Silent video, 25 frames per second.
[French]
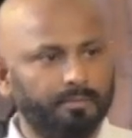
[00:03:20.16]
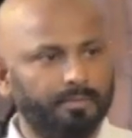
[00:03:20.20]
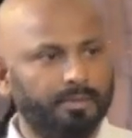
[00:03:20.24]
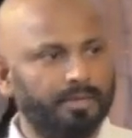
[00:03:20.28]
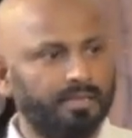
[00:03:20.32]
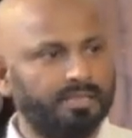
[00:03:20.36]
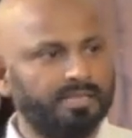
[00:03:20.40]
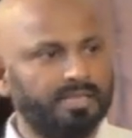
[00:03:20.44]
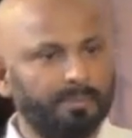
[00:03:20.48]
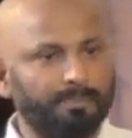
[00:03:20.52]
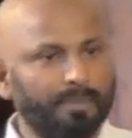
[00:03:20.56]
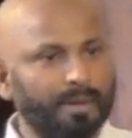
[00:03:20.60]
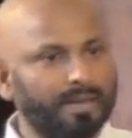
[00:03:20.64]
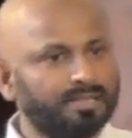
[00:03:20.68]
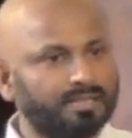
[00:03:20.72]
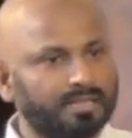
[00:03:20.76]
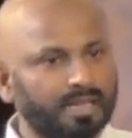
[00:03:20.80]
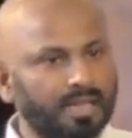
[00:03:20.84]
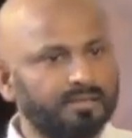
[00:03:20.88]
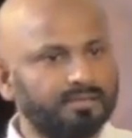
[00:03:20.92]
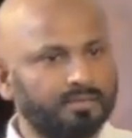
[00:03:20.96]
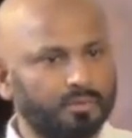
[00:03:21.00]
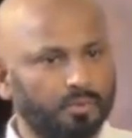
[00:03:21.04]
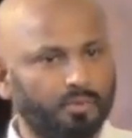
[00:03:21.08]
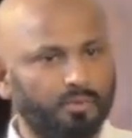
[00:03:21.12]
Ben non, bien-aimé,
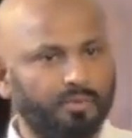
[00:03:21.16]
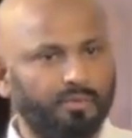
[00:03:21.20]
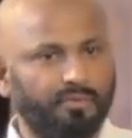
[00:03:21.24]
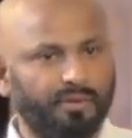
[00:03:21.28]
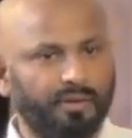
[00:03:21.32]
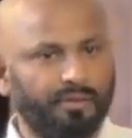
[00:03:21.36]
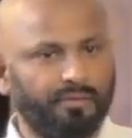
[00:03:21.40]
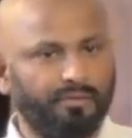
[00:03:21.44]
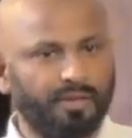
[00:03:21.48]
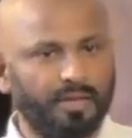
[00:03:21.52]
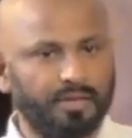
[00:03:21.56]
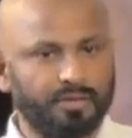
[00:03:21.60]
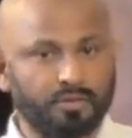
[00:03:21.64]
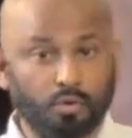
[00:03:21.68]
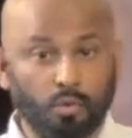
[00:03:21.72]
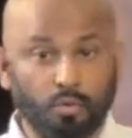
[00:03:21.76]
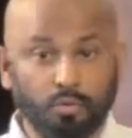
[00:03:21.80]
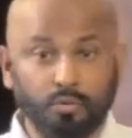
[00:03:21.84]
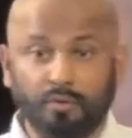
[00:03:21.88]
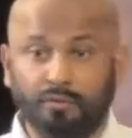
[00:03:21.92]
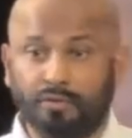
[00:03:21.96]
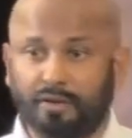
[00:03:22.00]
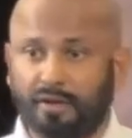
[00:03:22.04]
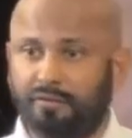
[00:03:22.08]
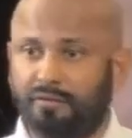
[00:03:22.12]
c'est pas ça ce qu'on
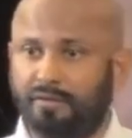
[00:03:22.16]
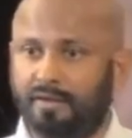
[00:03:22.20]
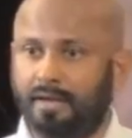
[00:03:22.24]
devrait faire.